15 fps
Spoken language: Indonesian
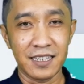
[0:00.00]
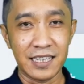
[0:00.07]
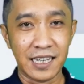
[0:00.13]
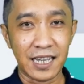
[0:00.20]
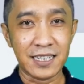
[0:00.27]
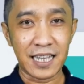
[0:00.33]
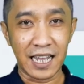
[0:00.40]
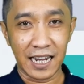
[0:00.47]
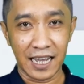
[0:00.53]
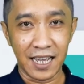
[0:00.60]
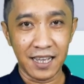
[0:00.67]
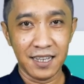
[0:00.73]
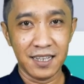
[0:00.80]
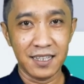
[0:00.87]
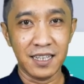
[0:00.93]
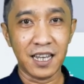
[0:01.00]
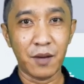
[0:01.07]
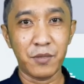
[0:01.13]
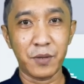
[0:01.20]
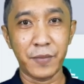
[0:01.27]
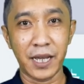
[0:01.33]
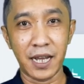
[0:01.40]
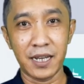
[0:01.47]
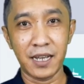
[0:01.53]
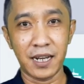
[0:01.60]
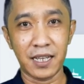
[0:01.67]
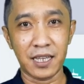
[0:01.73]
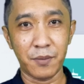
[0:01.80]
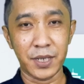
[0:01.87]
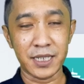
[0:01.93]
jika salah, jika berbeda dengan
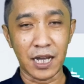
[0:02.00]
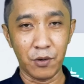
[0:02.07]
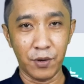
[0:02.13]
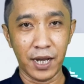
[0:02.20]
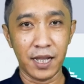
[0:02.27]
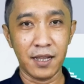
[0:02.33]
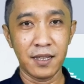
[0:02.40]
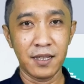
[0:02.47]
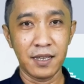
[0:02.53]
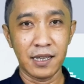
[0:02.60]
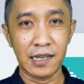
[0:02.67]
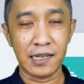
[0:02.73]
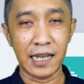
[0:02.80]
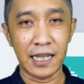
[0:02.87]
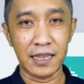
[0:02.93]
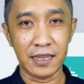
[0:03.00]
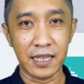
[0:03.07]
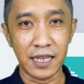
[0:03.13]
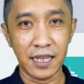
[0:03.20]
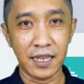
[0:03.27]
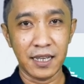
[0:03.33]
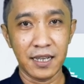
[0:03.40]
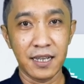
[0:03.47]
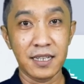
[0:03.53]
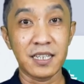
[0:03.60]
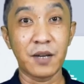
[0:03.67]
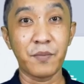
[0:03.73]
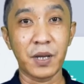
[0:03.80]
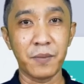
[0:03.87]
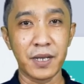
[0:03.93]
database awal, ganti
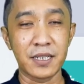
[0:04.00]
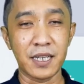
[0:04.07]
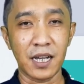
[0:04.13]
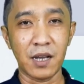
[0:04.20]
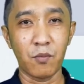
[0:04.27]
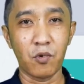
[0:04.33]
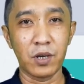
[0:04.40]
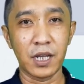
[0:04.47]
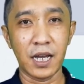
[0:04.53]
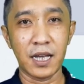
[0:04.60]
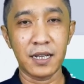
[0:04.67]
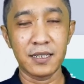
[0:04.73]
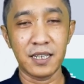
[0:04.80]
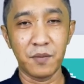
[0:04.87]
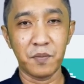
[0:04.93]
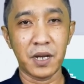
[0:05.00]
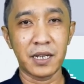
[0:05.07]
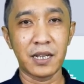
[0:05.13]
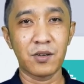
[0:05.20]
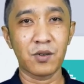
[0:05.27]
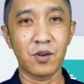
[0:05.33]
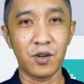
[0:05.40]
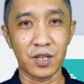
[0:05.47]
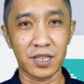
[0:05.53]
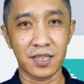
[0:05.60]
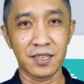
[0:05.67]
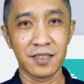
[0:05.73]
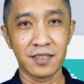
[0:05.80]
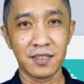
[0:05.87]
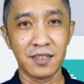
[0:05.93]
sampai bisa kemudian simpan dan download.
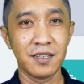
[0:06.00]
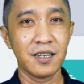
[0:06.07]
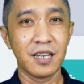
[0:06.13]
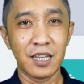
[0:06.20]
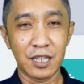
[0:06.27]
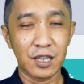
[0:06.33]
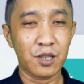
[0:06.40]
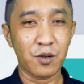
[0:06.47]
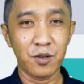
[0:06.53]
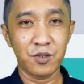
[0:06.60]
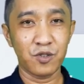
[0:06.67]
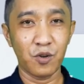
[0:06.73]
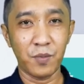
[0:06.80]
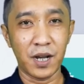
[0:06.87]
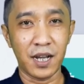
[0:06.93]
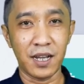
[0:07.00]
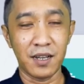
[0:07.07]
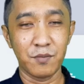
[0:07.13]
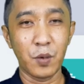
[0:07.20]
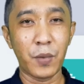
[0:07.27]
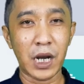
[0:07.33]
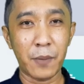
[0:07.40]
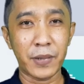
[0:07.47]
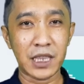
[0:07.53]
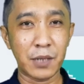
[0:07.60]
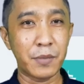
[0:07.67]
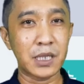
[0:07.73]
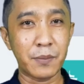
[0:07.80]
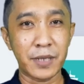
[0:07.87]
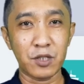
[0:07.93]
Terus coba, beberapa
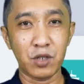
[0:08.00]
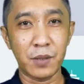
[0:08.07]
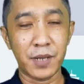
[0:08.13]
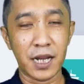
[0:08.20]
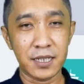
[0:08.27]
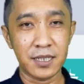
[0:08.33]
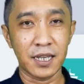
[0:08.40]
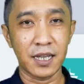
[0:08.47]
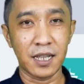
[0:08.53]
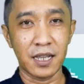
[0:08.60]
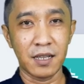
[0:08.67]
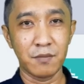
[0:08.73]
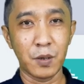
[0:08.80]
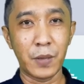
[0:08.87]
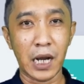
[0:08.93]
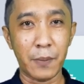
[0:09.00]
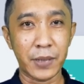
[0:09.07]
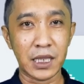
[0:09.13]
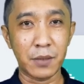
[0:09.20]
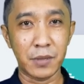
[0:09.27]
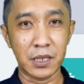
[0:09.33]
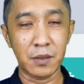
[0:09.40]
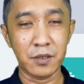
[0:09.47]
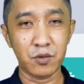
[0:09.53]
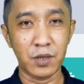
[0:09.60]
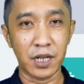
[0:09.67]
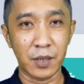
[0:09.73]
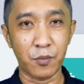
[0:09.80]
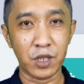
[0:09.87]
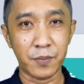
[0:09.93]
teman-teman sudah berhasil, beberapa teman-teman sudah
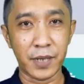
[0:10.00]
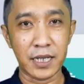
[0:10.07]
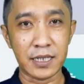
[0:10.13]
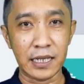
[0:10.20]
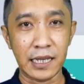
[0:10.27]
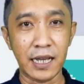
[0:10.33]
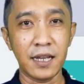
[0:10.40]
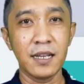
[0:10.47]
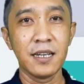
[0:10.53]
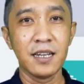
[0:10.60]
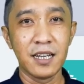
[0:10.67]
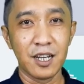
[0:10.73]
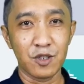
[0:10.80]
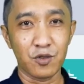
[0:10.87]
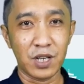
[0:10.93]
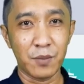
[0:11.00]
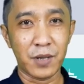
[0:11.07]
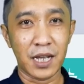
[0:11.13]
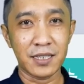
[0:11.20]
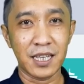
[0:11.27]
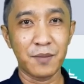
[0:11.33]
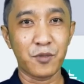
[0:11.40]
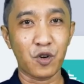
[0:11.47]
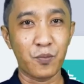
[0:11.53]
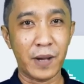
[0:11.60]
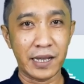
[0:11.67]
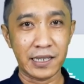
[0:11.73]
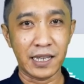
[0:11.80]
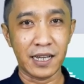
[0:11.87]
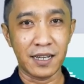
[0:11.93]
report kepada saya, sudah berhasil
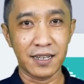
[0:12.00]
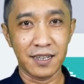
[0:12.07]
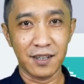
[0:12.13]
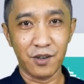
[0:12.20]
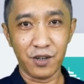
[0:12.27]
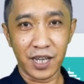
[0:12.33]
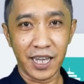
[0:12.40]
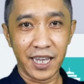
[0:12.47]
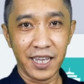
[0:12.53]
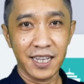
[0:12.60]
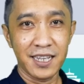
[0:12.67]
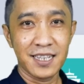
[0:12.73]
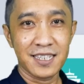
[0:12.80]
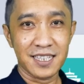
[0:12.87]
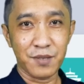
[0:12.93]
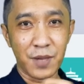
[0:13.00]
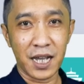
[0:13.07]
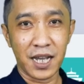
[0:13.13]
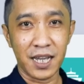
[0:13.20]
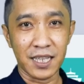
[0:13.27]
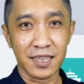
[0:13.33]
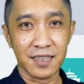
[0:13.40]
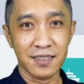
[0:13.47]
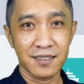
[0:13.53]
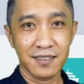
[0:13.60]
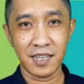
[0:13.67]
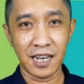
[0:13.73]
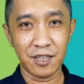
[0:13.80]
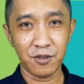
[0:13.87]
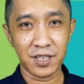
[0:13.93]
merubahnya. Oke, semangat.
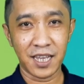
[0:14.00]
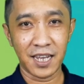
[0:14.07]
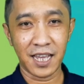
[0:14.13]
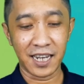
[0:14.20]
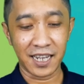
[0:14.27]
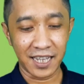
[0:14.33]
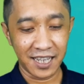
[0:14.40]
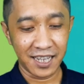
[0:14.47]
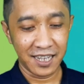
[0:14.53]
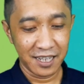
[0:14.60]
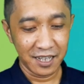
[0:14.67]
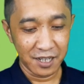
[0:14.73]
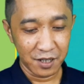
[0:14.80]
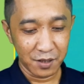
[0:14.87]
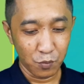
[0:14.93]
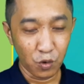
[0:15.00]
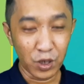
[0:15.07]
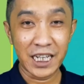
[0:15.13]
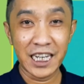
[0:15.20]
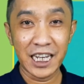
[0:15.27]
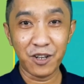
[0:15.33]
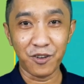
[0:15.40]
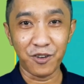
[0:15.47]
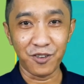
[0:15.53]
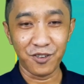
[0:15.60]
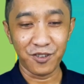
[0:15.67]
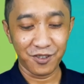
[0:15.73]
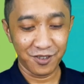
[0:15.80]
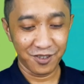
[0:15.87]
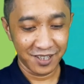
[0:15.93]
Selanjutnya dari Budi Dino.
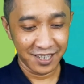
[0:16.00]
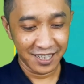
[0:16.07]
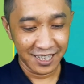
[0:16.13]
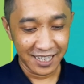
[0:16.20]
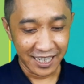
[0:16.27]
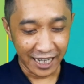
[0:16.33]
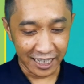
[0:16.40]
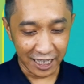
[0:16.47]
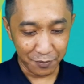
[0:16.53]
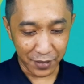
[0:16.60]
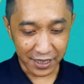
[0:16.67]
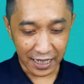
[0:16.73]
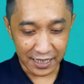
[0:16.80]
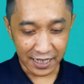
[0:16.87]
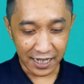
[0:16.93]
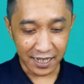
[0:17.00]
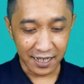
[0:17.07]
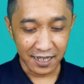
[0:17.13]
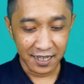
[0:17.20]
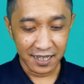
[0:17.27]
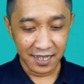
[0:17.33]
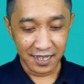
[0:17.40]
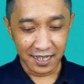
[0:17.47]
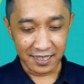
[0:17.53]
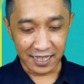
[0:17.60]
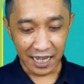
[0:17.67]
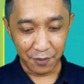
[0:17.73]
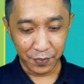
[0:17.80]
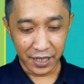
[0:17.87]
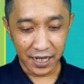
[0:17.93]
Izin bertanya,
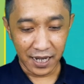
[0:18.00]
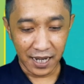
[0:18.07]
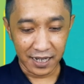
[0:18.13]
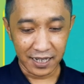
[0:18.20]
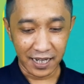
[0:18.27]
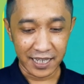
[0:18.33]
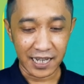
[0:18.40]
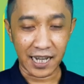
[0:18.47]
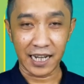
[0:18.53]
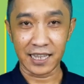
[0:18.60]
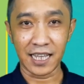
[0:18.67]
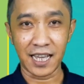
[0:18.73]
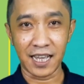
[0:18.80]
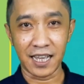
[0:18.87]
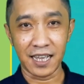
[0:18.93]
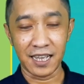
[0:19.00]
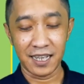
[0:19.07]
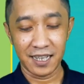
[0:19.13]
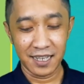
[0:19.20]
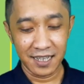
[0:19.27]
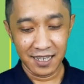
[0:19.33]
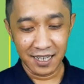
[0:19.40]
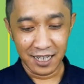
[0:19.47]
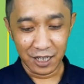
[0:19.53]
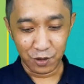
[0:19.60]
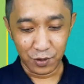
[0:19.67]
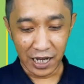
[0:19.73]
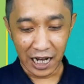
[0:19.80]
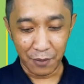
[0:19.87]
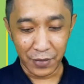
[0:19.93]
saya pindahan dari Jakarta,
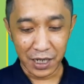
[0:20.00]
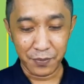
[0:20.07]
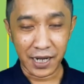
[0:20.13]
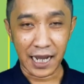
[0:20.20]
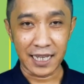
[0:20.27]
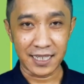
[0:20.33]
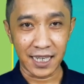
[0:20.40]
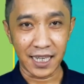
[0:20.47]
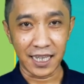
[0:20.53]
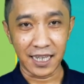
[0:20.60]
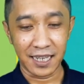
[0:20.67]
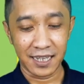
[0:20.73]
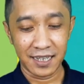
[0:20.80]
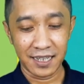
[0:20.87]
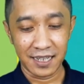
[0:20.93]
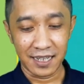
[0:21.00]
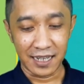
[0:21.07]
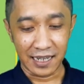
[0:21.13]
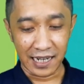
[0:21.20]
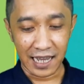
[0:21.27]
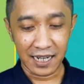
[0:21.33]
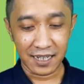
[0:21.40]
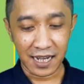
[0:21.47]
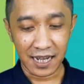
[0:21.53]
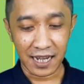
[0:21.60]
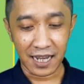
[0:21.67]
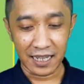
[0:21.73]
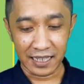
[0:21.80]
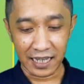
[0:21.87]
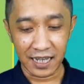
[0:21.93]
sudah lama di Bekasi dan
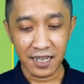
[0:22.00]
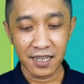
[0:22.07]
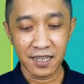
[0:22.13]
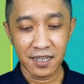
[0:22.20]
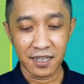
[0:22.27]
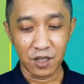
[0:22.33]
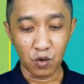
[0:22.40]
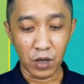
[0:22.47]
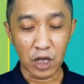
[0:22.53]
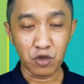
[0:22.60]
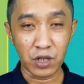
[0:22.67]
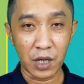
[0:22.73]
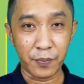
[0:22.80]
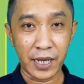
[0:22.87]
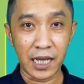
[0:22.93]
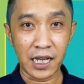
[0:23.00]
kakaknya juga sudah